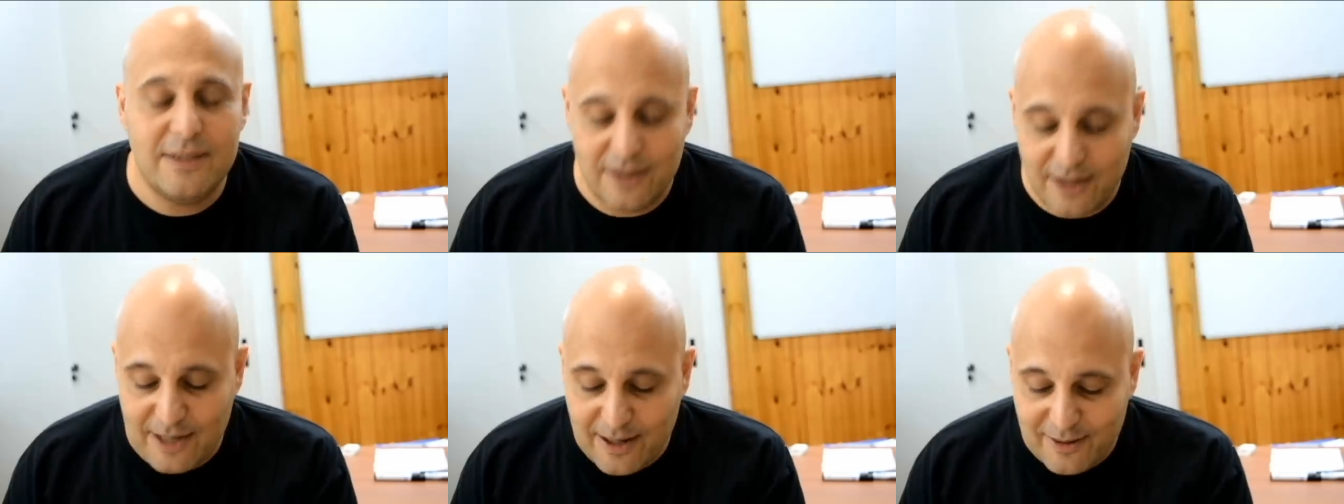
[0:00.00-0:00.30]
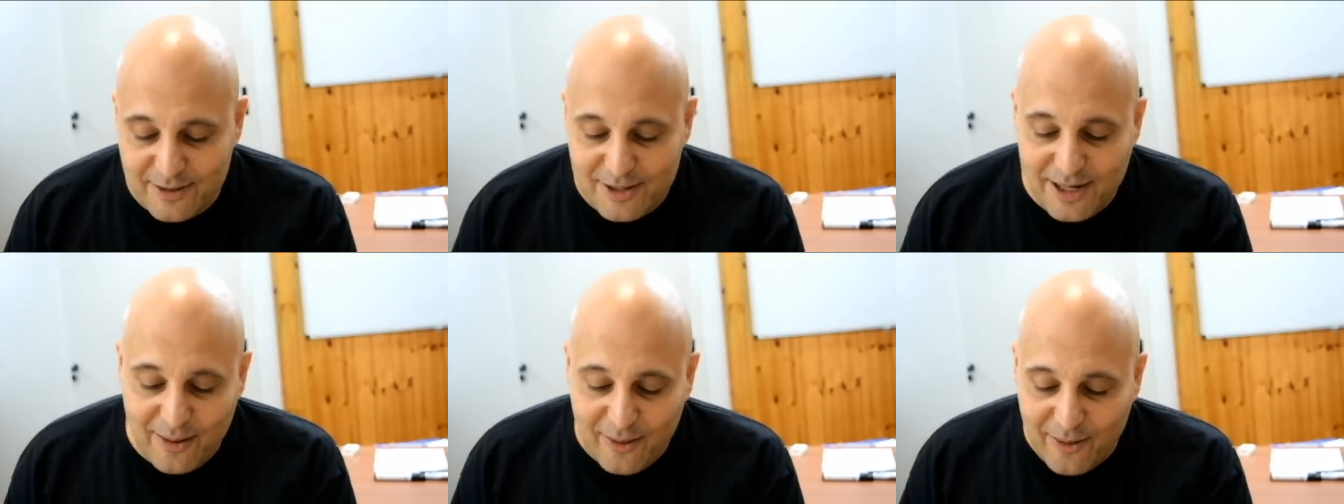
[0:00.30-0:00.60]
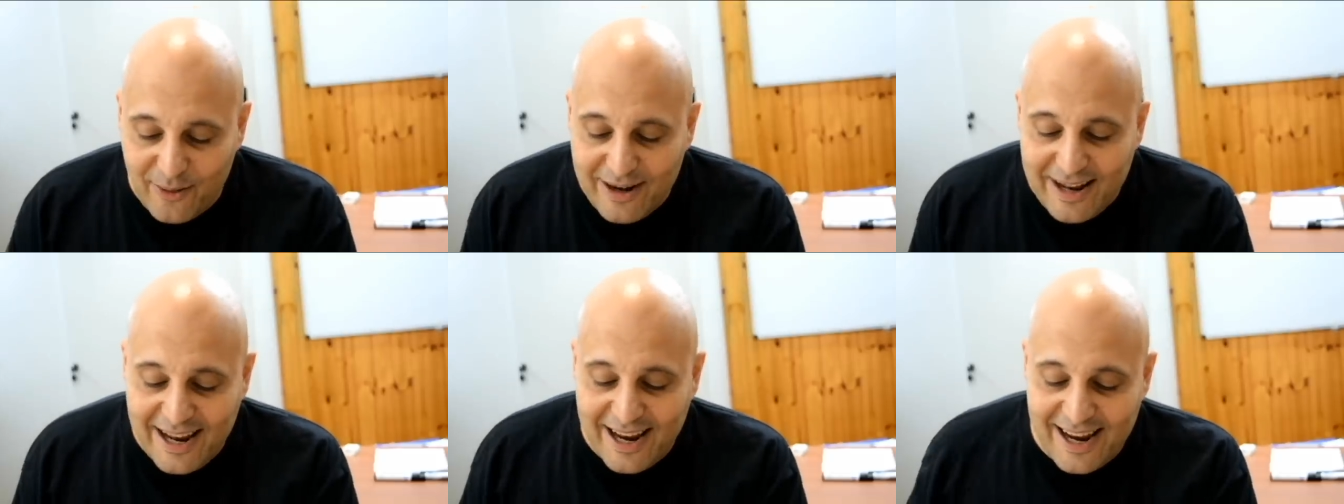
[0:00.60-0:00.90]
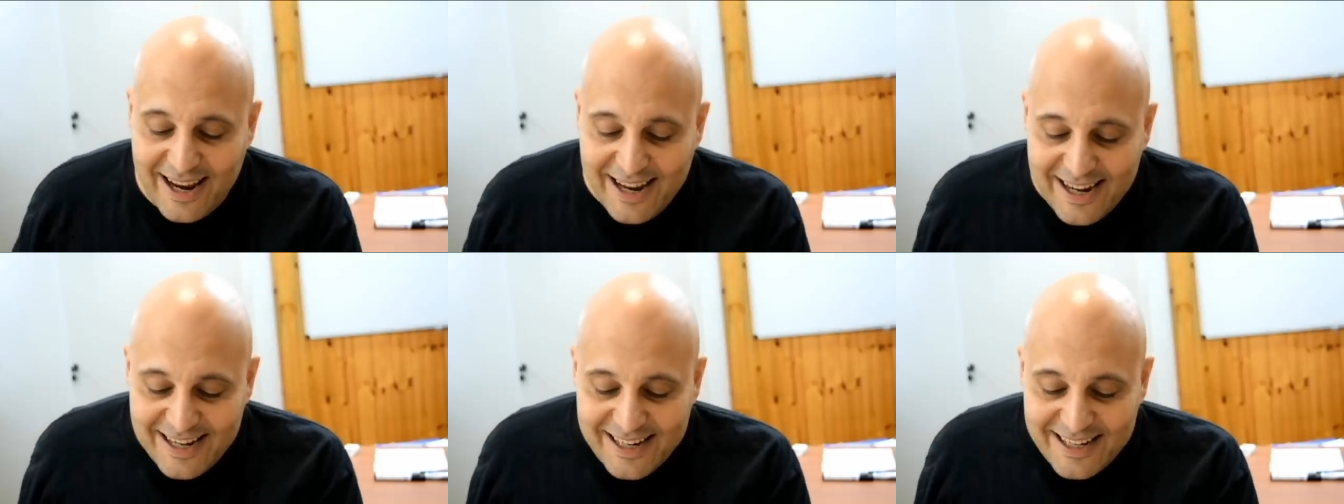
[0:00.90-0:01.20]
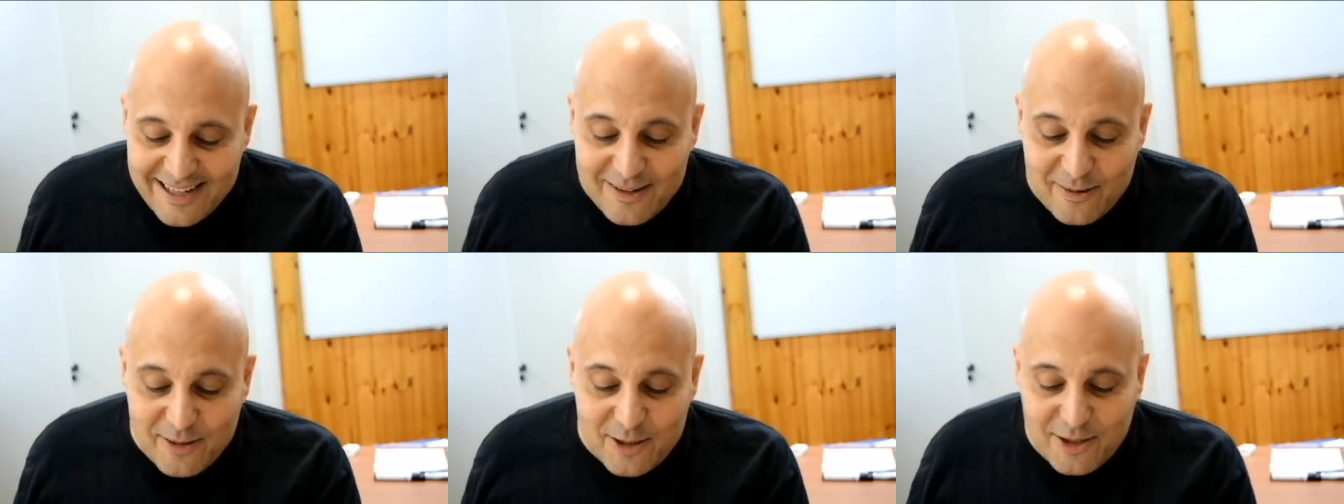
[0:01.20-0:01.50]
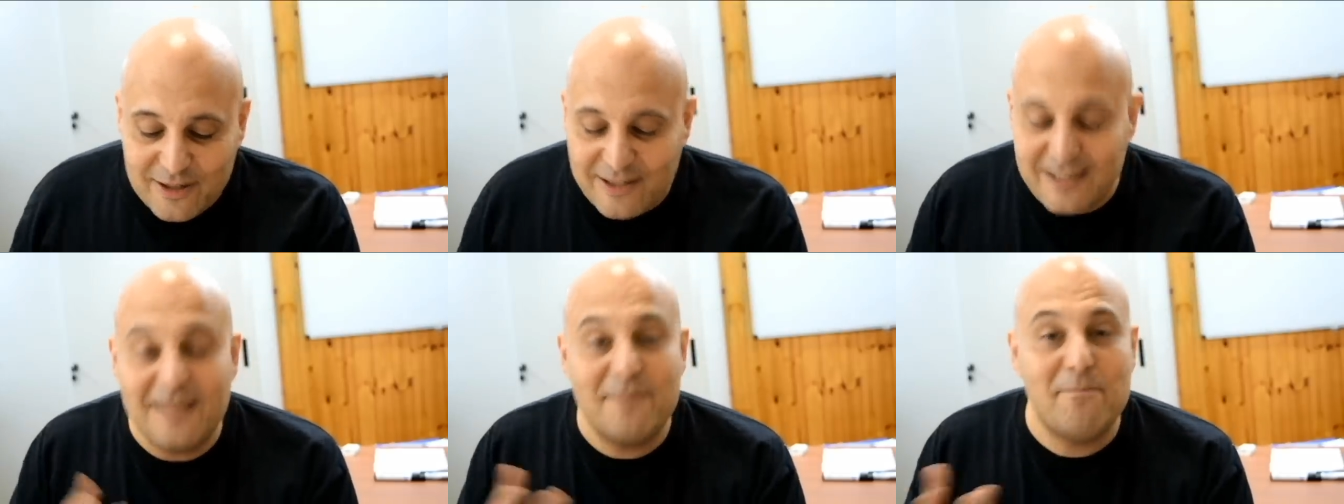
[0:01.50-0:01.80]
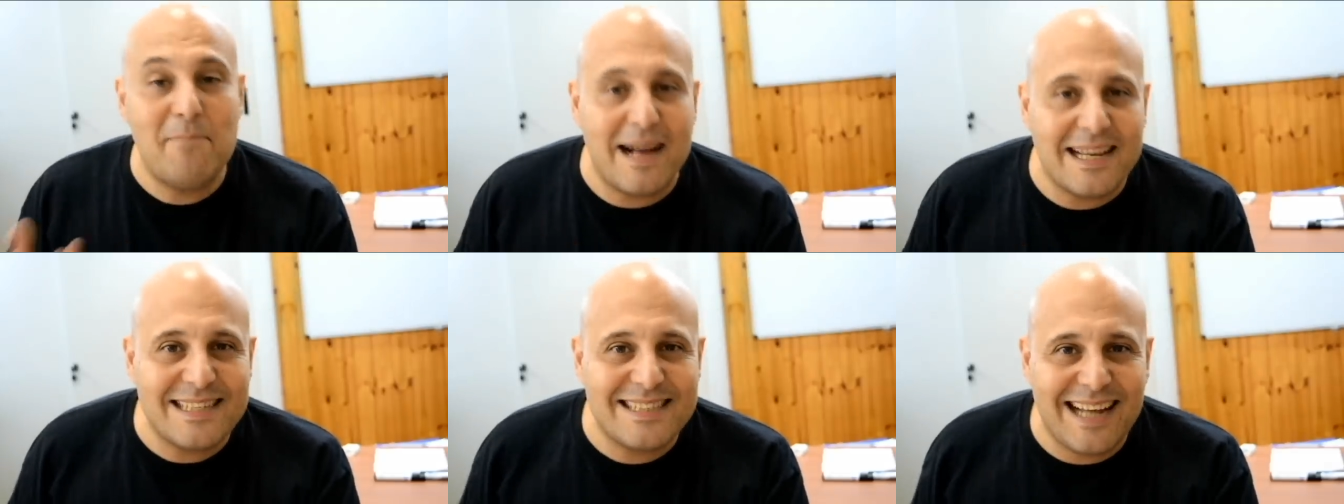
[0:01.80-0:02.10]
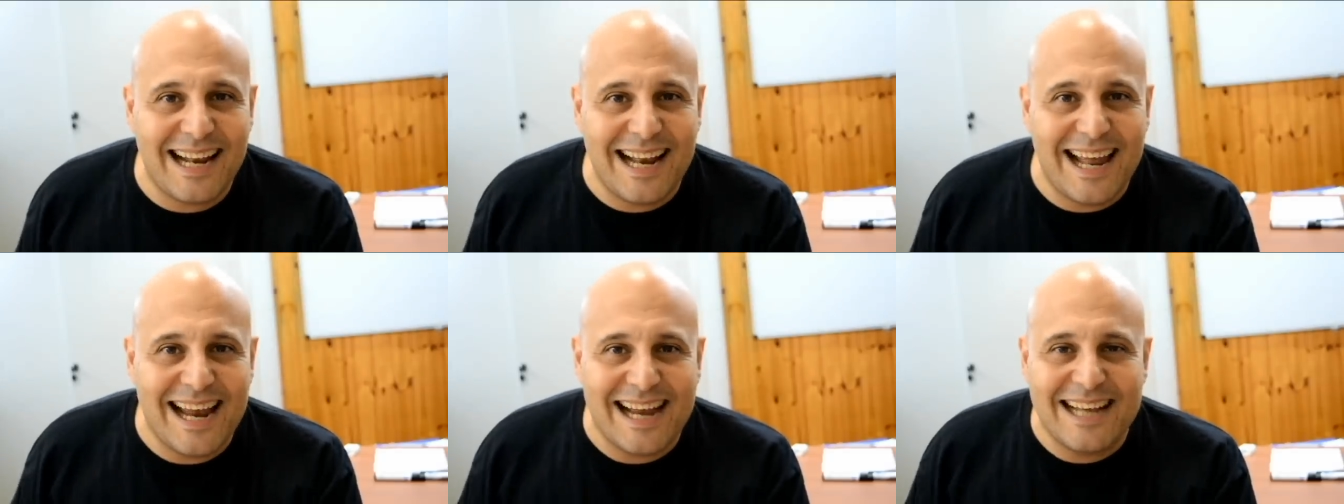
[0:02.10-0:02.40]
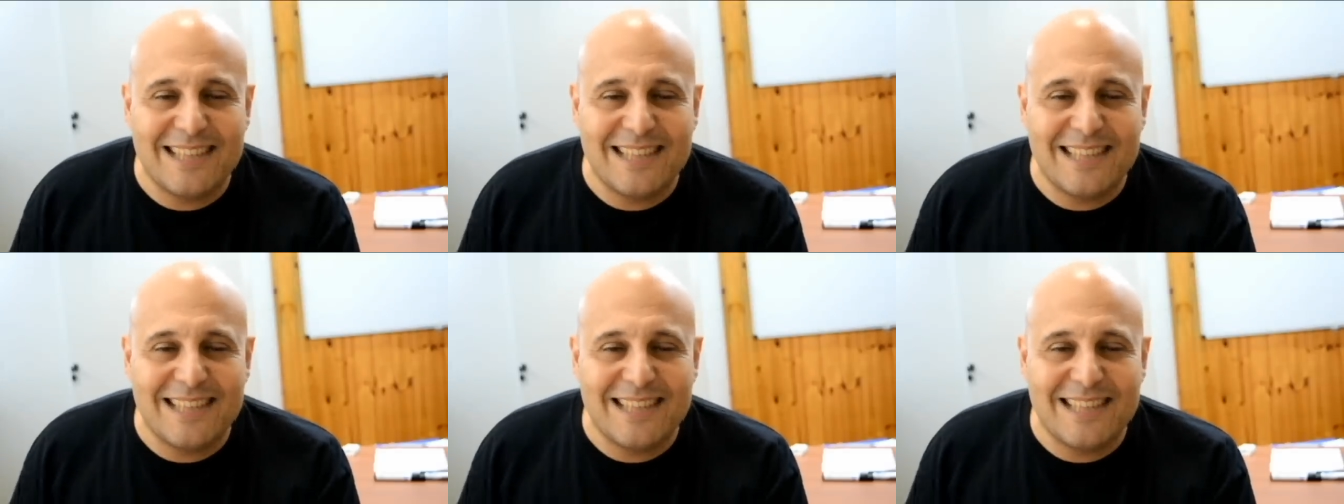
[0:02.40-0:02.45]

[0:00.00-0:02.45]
diciamo, non è questo è di bassa lega,